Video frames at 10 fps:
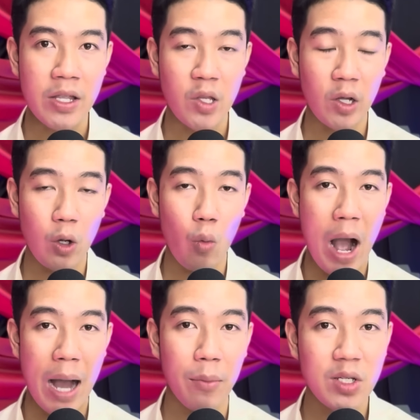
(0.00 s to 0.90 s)
Cho tới
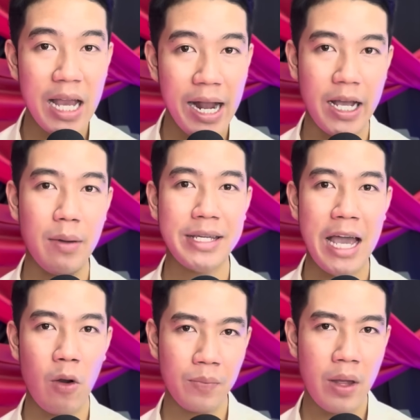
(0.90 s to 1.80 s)
qua bữa sáng ngày hôm
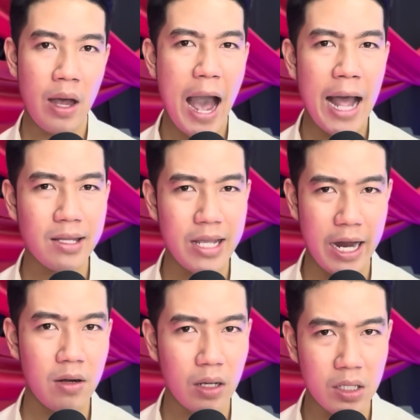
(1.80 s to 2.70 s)
sau, anh dậy
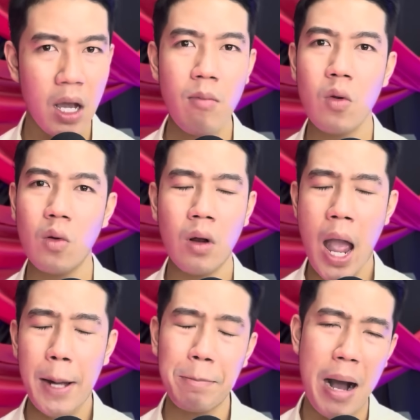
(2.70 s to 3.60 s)
rất là sớm luôn.
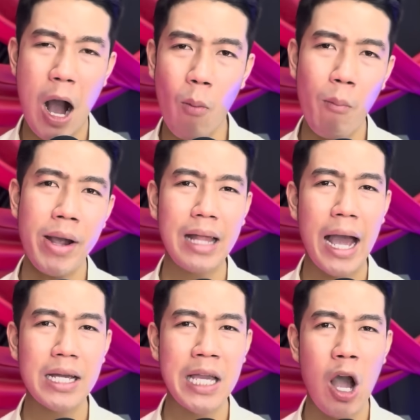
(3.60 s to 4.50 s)
Mà không biết
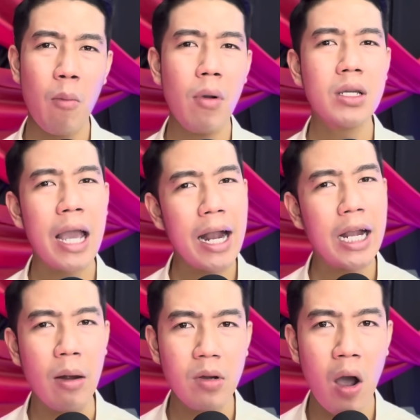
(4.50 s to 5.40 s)
tại sao bữa sáng
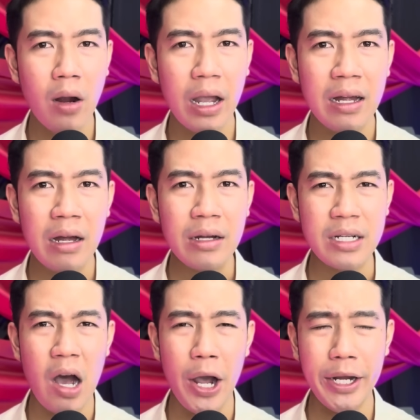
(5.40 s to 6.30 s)
ngày hôm đó nha,
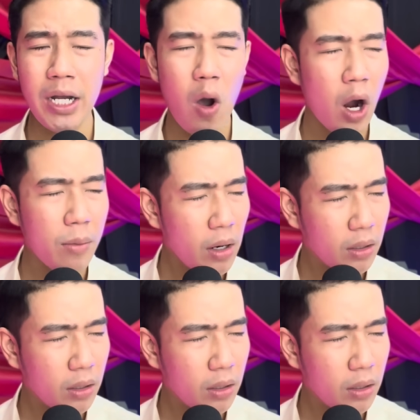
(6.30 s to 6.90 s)
trời nó oi bức